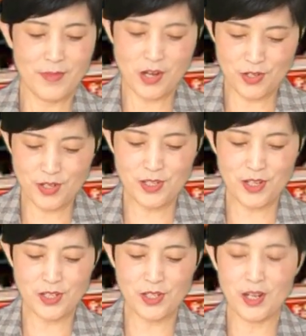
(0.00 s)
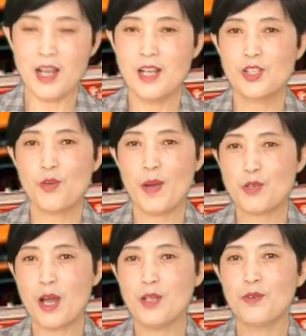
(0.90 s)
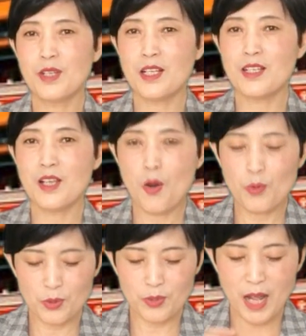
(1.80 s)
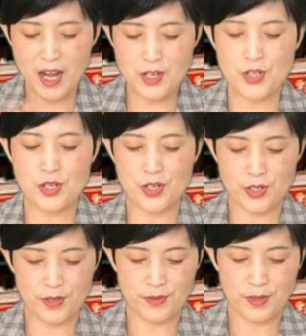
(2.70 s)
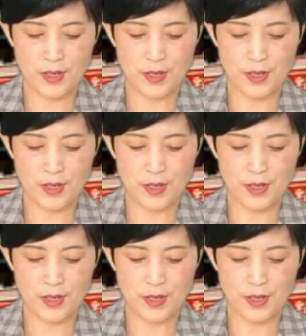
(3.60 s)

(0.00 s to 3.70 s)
也是试一试，就把传统的那些药物都拿来试一试，